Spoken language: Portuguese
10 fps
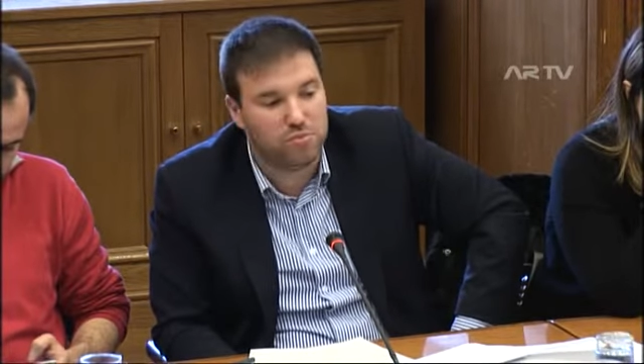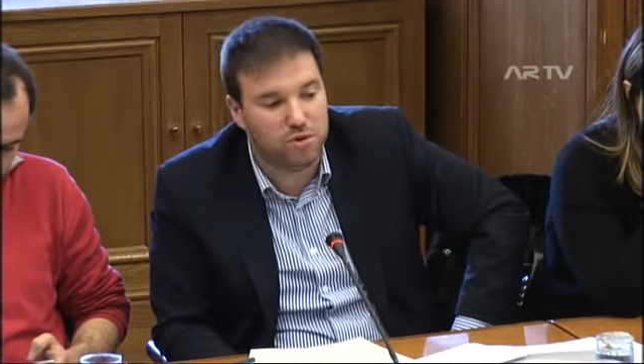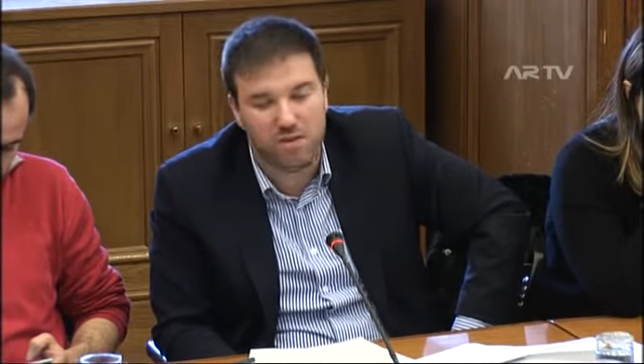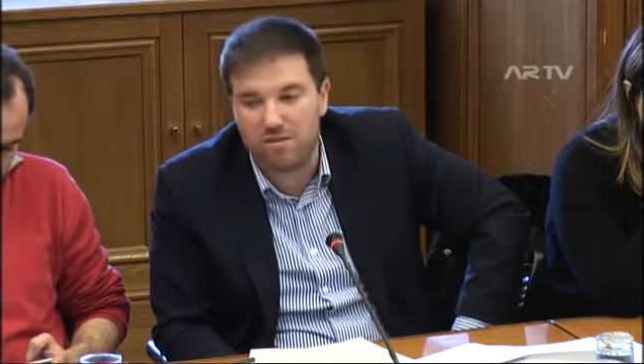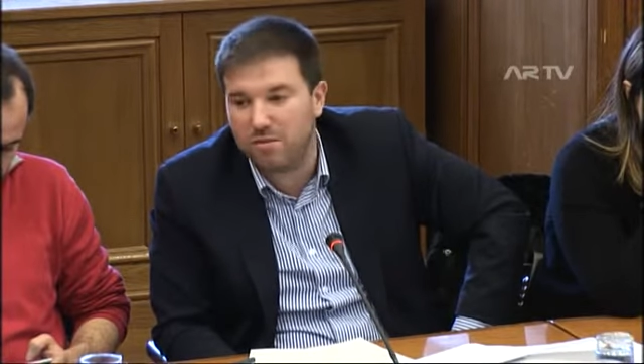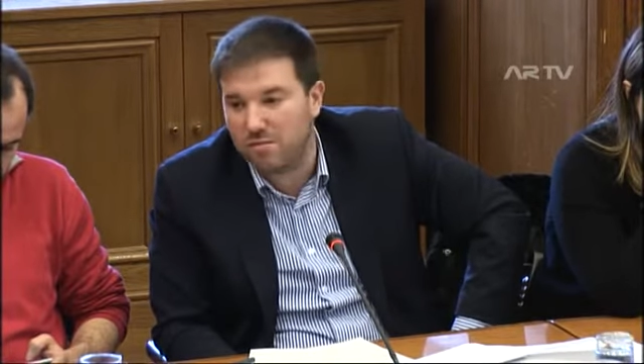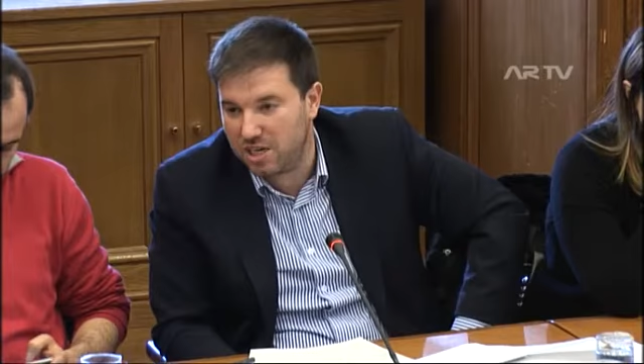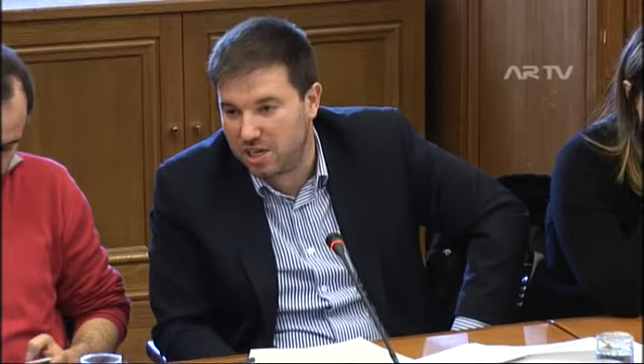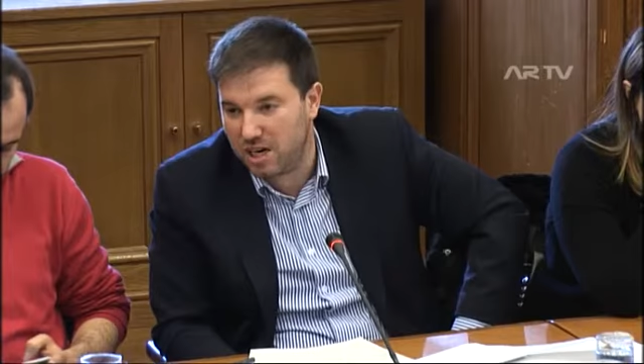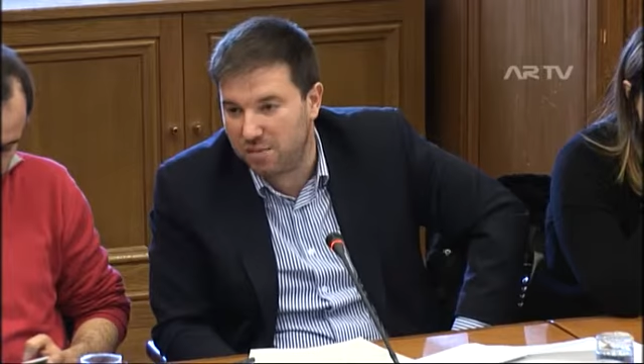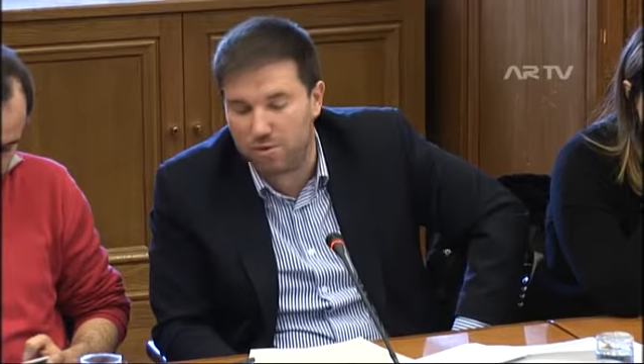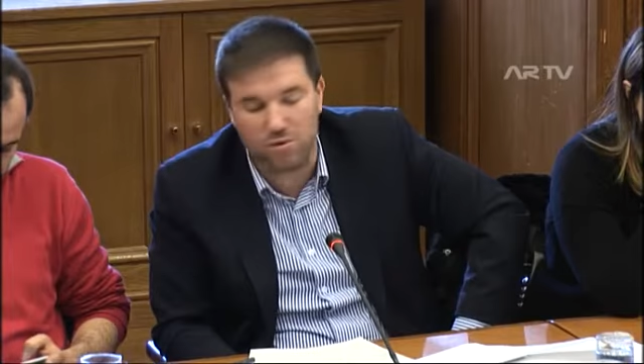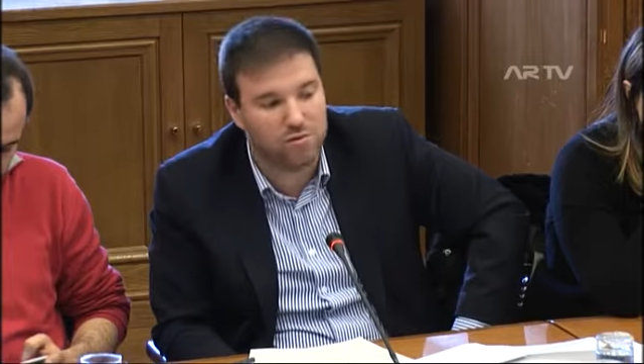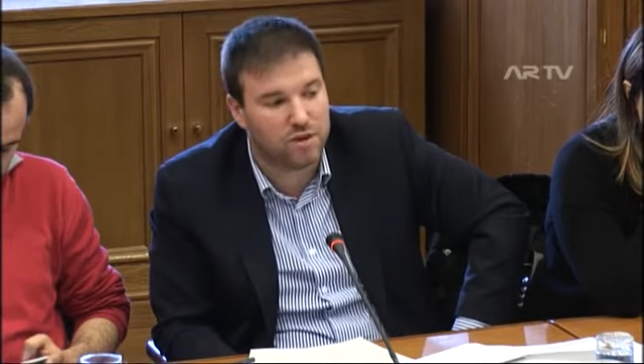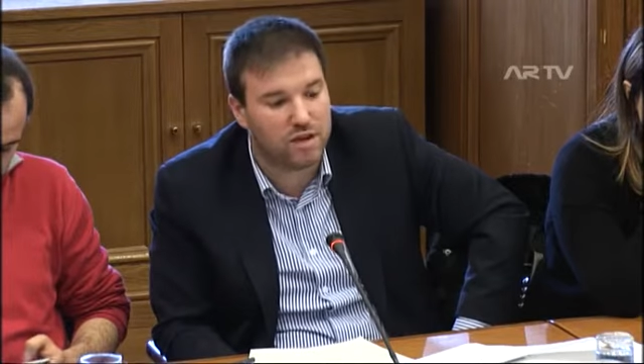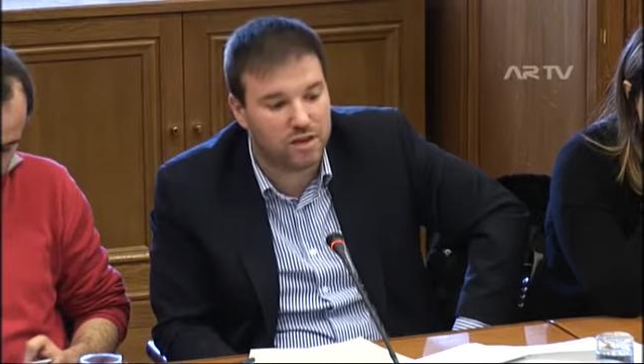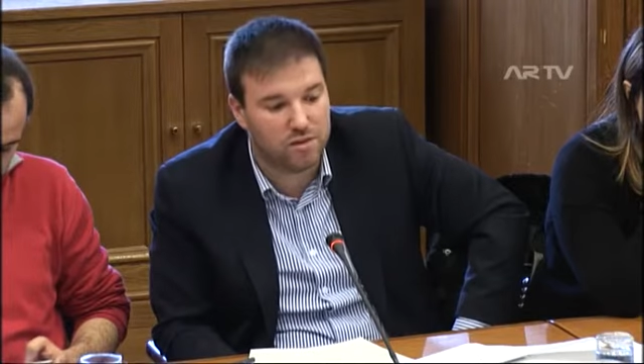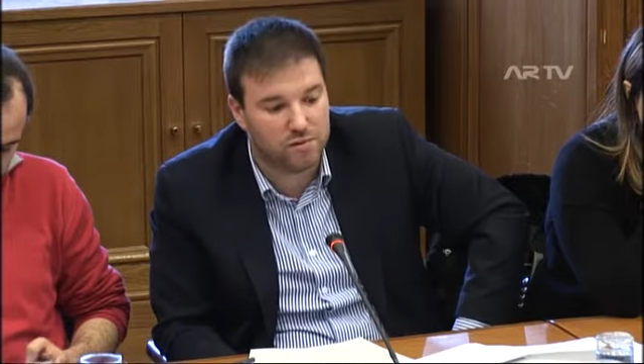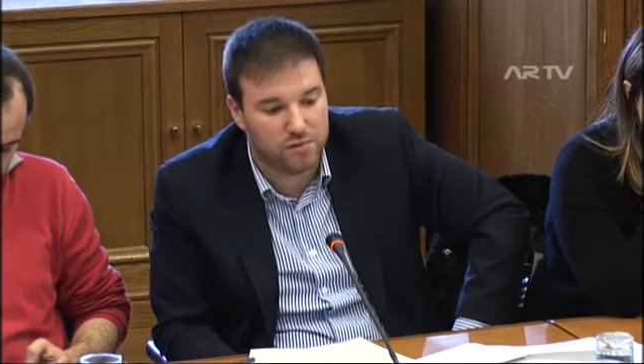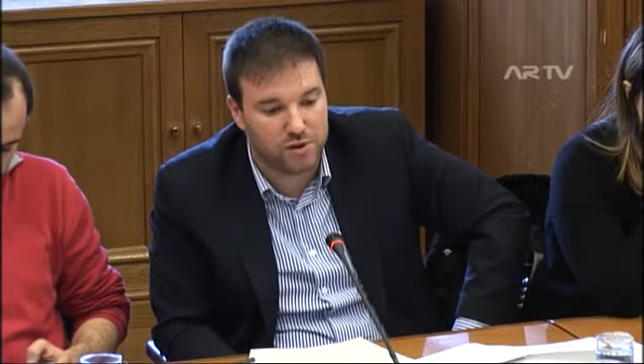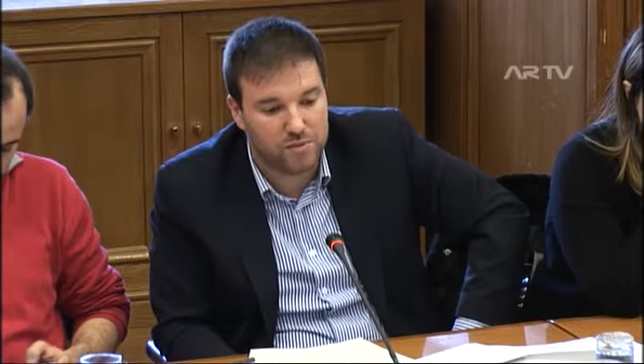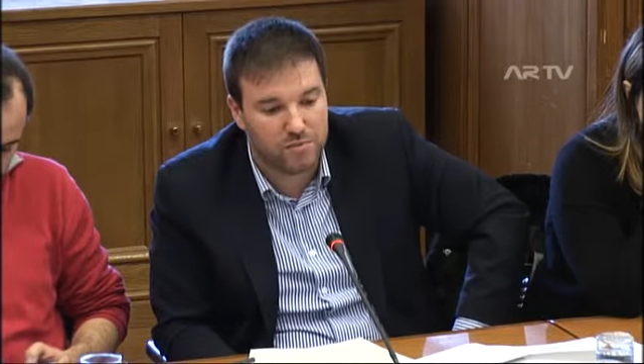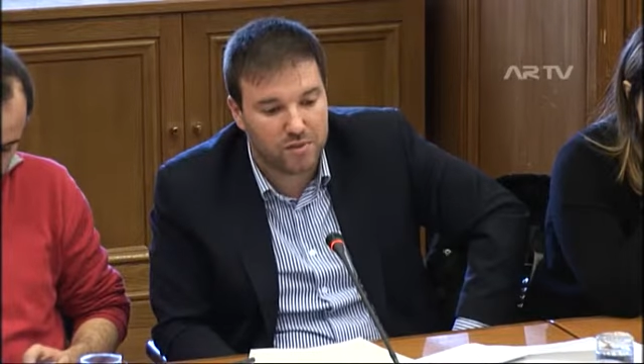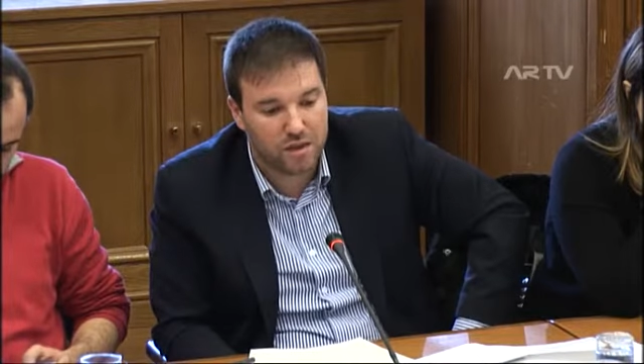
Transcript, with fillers: poderia ser mais rápido do que aquilo que foi.